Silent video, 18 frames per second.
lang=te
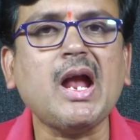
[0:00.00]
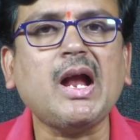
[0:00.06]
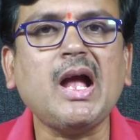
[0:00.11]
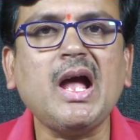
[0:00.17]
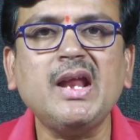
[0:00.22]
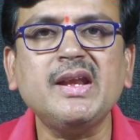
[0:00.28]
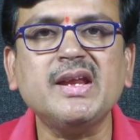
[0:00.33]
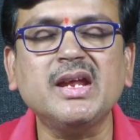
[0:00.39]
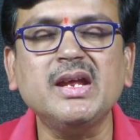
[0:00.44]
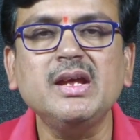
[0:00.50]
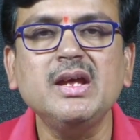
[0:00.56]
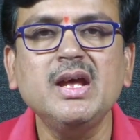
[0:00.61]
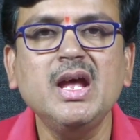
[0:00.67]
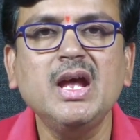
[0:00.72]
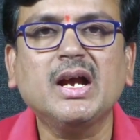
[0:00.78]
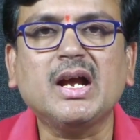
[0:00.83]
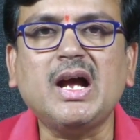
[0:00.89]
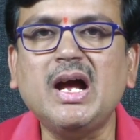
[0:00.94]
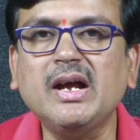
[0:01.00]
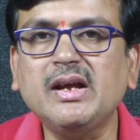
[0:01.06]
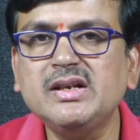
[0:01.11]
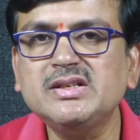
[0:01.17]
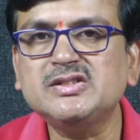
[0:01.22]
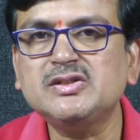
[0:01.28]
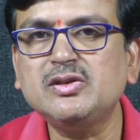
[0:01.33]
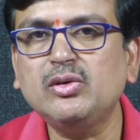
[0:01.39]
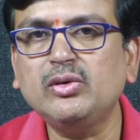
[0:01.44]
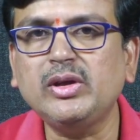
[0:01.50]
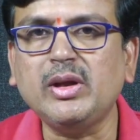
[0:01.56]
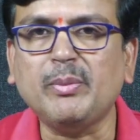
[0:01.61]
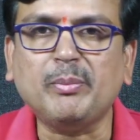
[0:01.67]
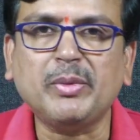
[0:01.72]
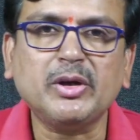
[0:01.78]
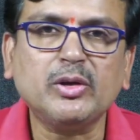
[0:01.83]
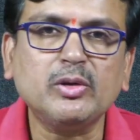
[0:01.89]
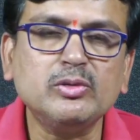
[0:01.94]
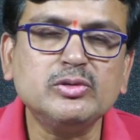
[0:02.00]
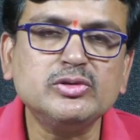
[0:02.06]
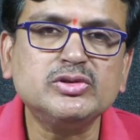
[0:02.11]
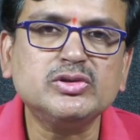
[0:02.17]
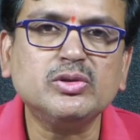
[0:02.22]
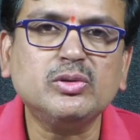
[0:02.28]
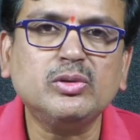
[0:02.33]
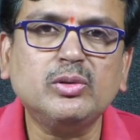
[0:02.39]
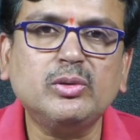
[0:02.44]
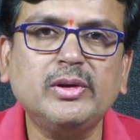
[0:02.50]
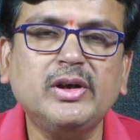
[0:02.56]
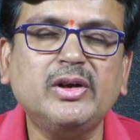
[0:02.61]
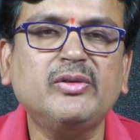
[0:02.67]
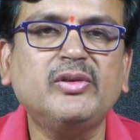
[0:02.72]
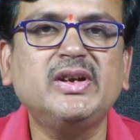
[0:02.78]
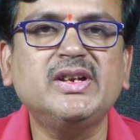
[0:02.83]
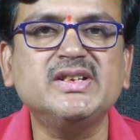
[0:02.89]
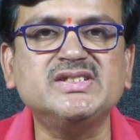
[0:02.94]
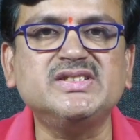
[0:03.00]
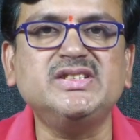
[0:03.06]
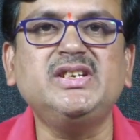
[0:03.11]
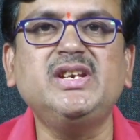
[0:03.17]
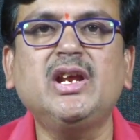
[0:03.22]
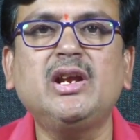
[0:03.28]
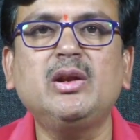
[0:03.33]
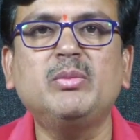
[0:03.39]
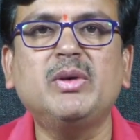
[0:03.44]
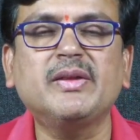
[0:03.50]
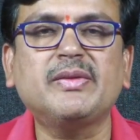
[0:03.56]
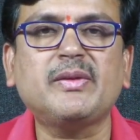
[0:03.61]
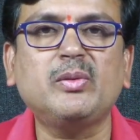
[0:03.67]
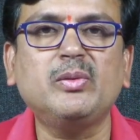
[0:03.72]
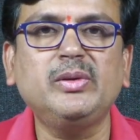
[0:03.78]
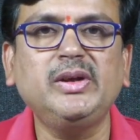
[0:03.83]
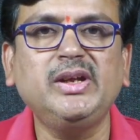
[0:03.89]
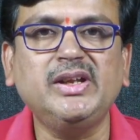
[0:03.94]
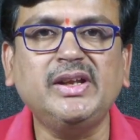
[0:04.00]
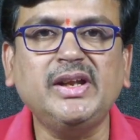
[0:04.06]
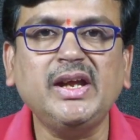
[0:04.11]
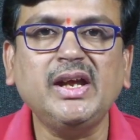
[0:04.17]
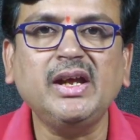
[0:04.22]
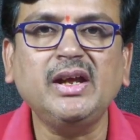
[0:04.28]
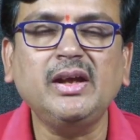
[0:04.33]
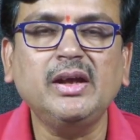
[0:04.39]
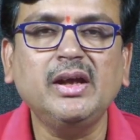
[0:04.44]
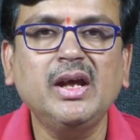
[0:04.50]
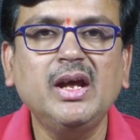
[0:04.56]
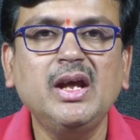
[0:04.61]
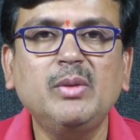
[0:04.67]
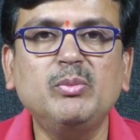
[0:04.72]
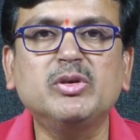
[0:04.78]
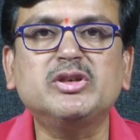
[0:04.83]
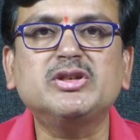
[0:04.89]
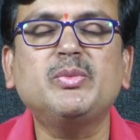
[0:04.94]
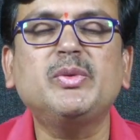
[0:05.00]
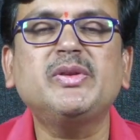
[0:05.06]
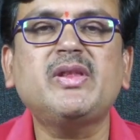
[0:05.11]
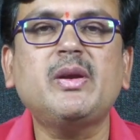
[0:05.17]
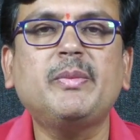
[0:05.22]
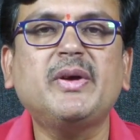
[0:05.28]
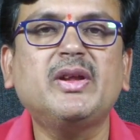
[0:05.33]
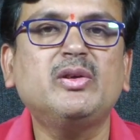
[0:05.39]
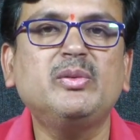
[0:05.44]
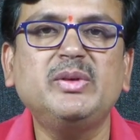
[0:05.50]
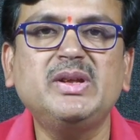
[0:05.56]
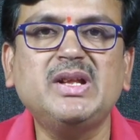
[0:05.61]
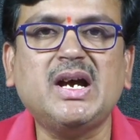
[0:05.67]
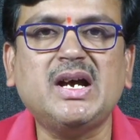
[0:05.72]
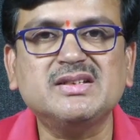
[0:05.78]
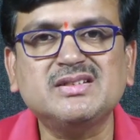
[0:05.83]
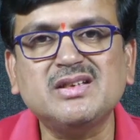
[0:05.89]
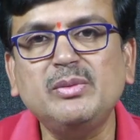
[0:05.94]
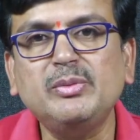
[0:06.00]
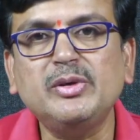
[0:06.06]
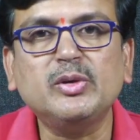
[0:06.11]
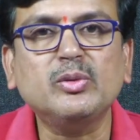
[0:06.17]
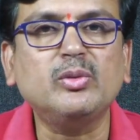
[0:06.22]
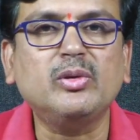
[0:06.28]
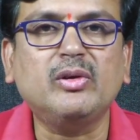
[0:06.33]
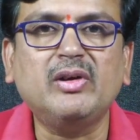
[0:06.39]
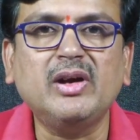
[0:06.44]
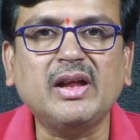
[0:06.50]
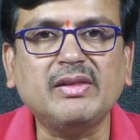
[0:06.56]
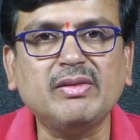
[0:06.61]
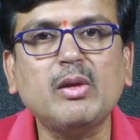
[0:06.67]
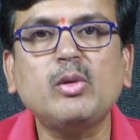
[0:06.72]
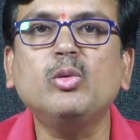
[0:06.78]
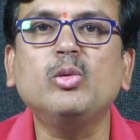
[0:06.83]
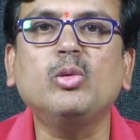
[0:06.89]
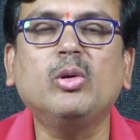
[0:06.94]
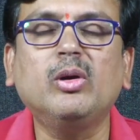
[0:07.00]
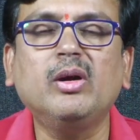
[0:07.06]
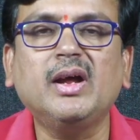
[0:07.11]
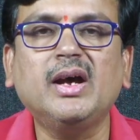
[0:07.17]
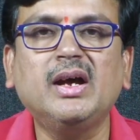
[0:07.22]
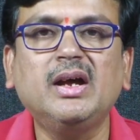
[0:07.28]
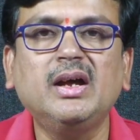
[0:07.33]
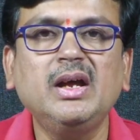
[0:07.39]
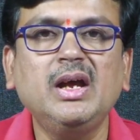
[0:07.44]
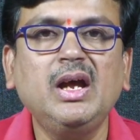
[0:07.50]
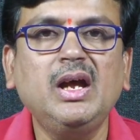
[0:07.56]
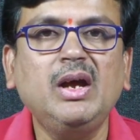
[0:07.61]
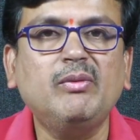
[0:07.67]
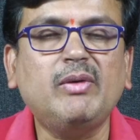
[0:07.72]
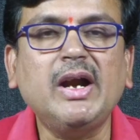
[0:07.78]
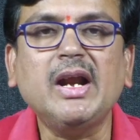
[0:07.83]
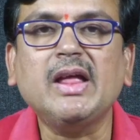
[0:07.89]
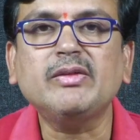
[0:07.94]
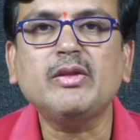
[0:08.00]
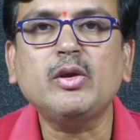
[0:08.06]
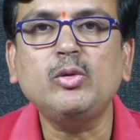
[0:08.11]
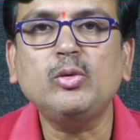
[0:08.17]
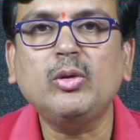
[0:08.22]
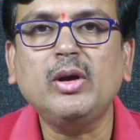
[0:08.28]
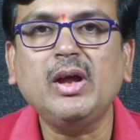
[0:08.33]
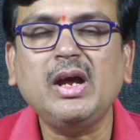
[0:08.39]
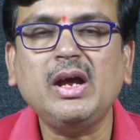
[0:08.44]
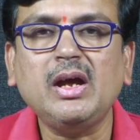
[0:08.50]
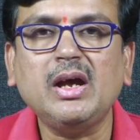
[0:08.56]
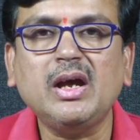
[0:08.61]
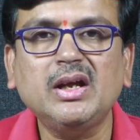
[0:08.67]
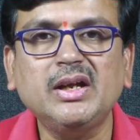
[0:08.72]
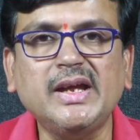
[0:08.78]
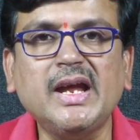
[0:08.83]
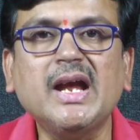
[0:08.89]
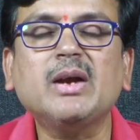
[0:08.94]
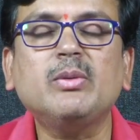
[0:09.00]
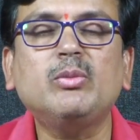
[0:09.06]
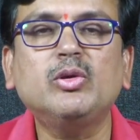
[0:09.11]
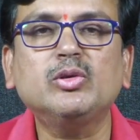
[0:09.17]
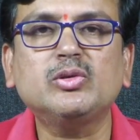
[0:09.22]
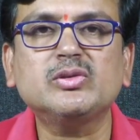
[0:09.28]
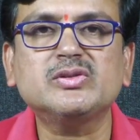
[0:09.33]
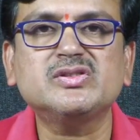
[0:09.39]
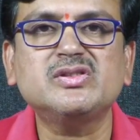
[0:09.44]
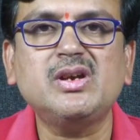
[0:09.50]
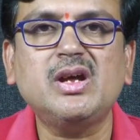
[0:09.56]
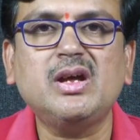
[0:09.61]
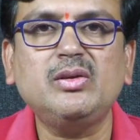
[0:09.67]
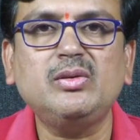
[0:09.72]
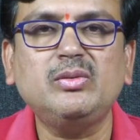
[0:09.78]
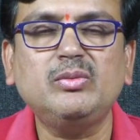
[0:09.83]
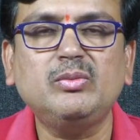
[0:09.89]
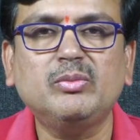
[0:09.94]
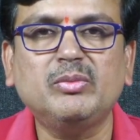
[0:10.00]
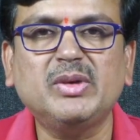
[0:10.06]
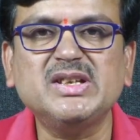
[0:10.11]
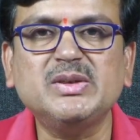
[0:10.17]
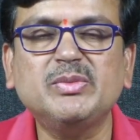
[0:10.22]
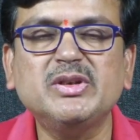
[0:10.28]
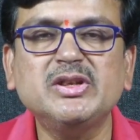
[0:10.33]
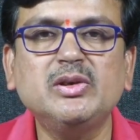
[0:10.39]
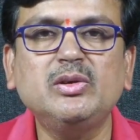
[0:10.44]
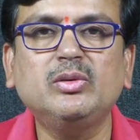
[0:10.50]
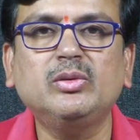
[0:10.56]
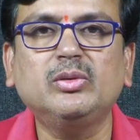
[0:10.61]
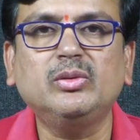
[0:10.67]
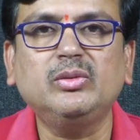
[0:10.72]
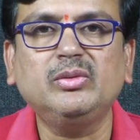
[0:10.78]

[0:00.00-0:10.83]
కానీ కాంగ్రెస్లో ఎప్పటి నుంచో ఉన్నటువంటి సీనియర్లు మాత్రం ఇదే ముఖ్యమంత్రి పదవి మీద ఆశలు పెట్టుకున్న వాళ్ళందరూ కూడా వాళ్ళందరూ కూడా ఏకమవుతొస్తున్నారు మధ్య మధ్యలో